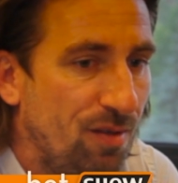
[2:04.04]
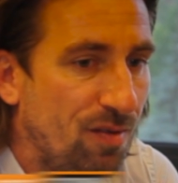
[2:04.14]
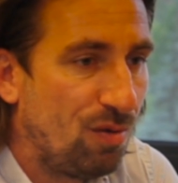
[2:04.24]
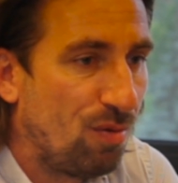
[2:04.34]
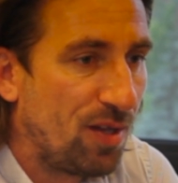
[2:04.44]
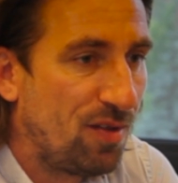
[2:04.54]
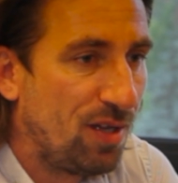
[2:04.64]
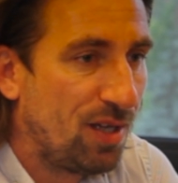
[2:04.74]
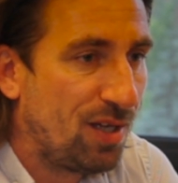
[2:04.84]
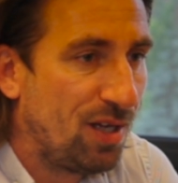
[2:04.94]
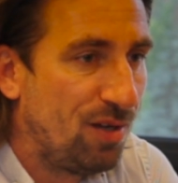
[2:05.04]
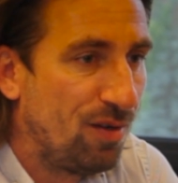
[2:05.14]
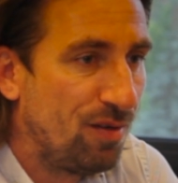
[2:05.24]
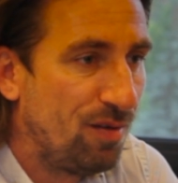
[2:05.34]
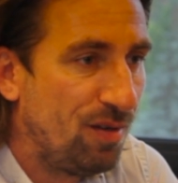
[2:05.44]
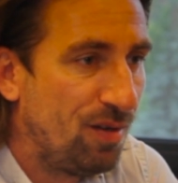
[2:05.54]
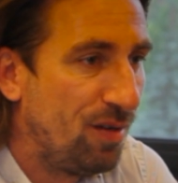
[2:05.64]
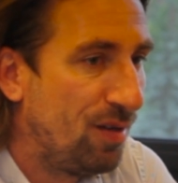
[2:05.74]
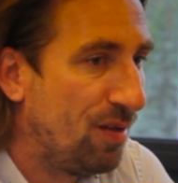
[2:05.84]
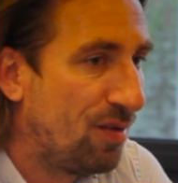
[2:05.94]
y, sytuacje, kiedy
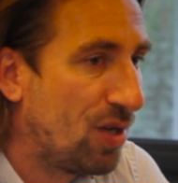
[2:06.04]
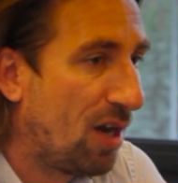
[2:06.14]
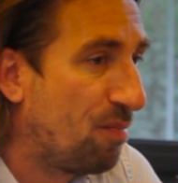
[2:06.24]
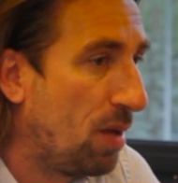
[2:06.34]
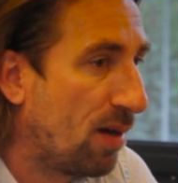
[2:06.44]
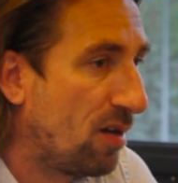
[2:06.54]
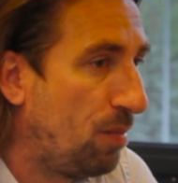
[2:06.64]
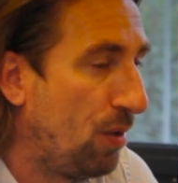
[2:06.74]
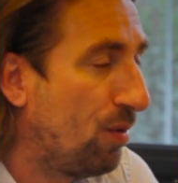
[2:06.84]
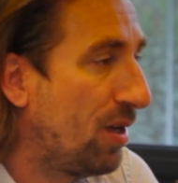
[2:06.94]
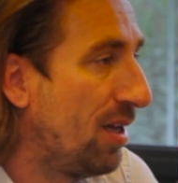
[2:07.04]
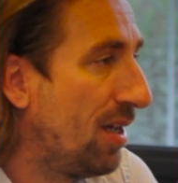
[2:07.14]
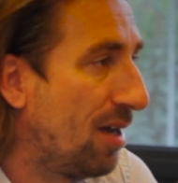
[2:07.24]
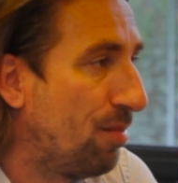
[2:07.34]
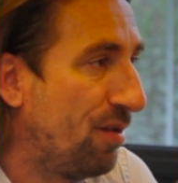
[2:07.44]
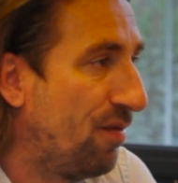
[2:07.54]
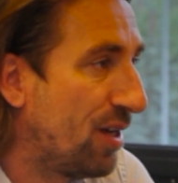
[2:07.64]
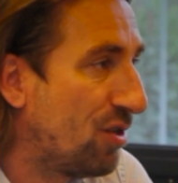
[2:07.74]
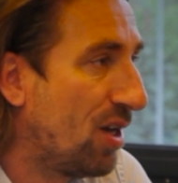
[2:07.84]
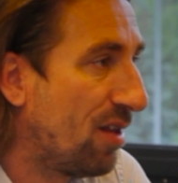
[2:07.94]
on strzela z pierwszej piłki albo
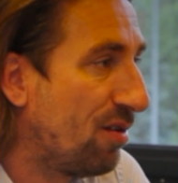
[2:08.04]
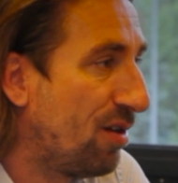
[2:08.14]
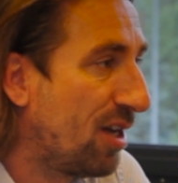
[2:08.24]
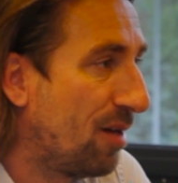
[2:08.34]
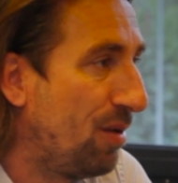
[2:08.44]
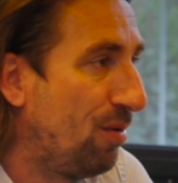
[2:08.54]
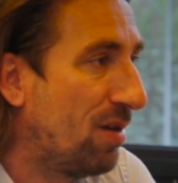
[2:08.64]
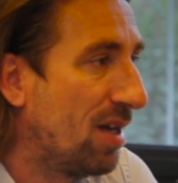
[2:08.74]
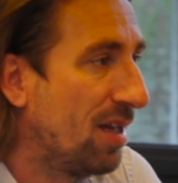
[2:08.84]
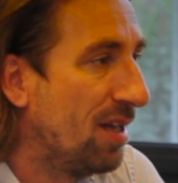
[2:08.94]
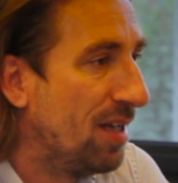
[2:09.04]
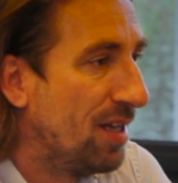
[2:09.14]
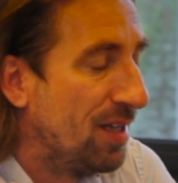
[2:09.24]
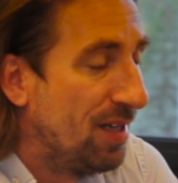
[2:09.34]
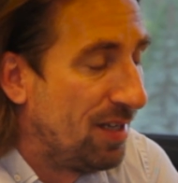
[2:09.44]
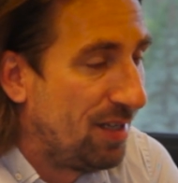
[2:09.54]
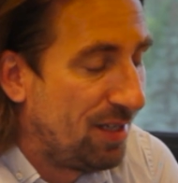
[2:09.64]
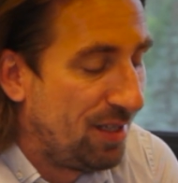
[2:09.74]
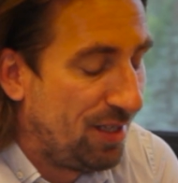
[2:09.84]
dwa, trzy razy dotyka piłkę. Y,